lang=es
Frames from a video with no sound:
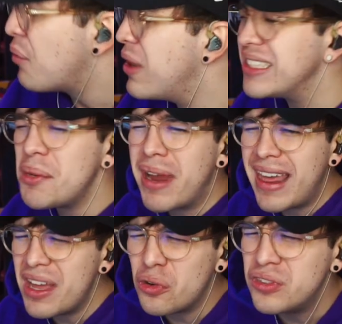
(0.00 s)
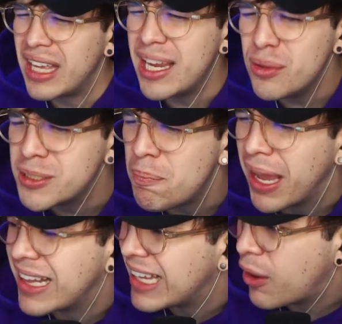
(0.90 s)
una semana de contenido
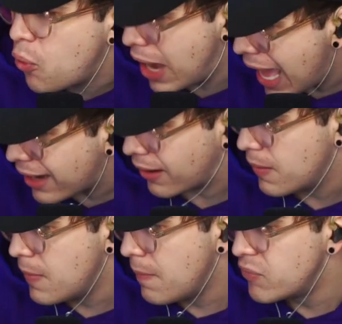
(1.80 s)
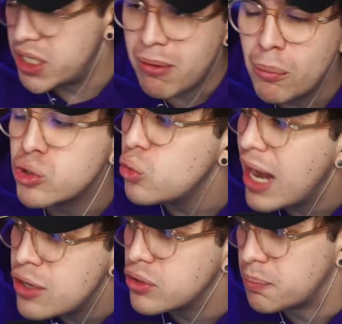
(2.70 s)
espectacular. Llevamos un
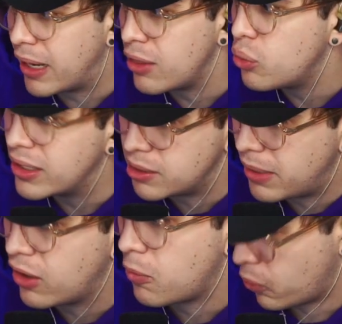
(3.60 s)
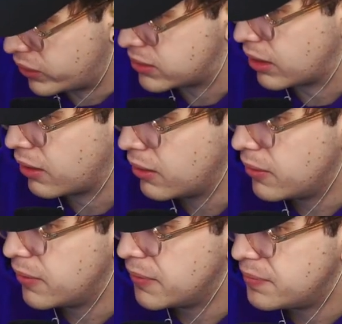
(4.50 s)
año esperando una semana como esta.
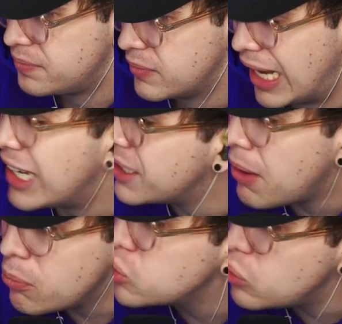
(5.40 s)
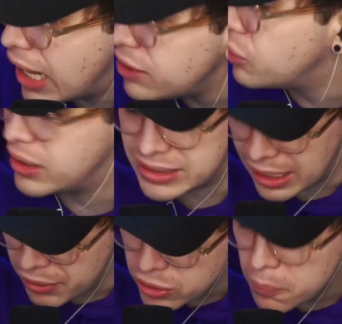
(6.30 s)
La llevamos un año, desde el
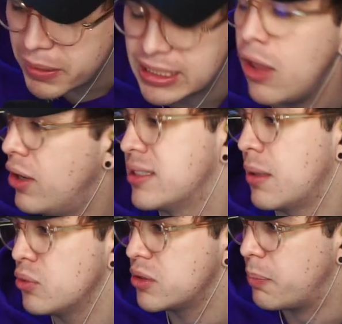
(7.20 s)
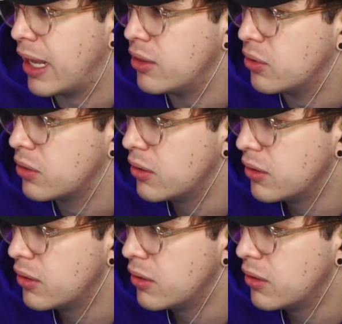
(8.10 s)
evento pasado la estamos esperando